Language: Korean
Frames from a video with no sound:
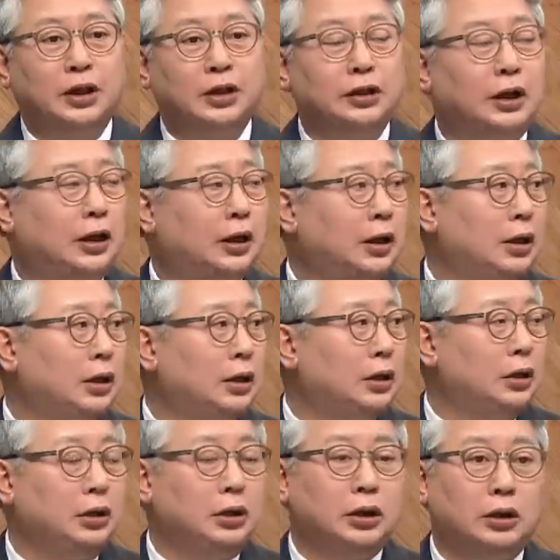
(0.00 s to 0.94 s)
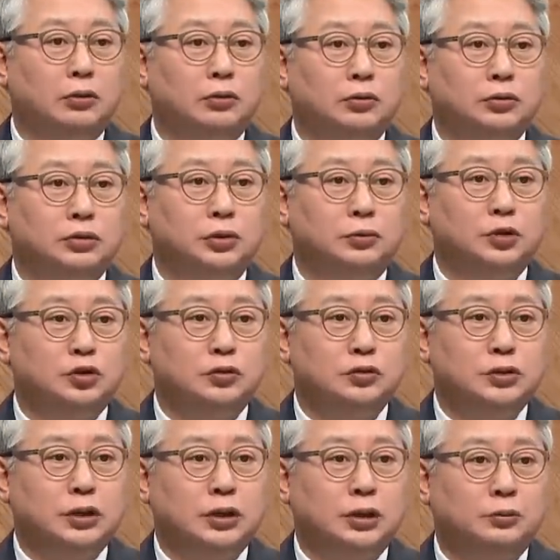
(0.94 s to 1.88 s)
된다. 네. 라고 저 뭐
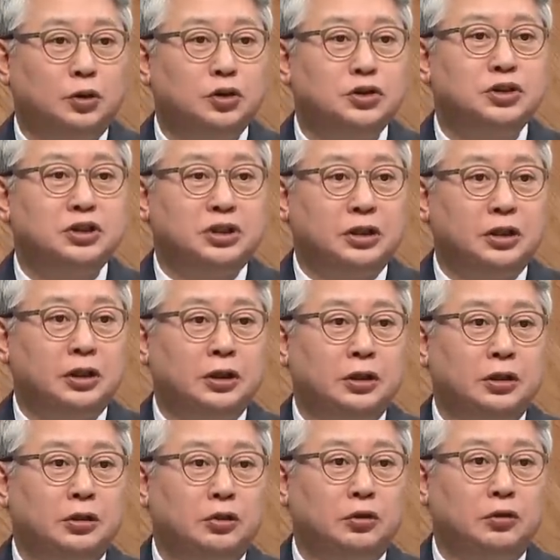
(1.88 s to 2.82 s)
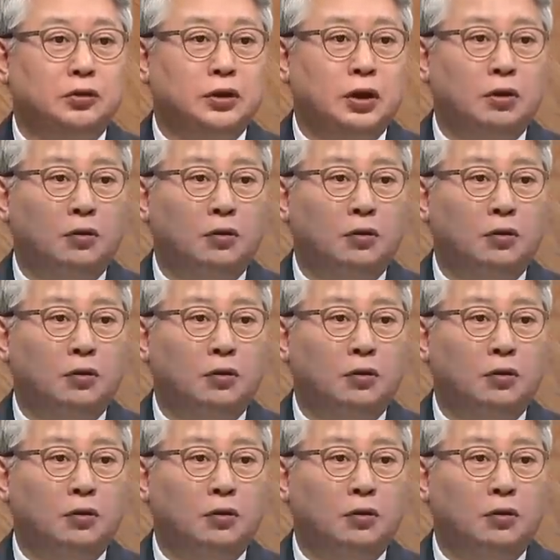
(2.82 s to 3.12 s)
출처가 뭔지 또 그게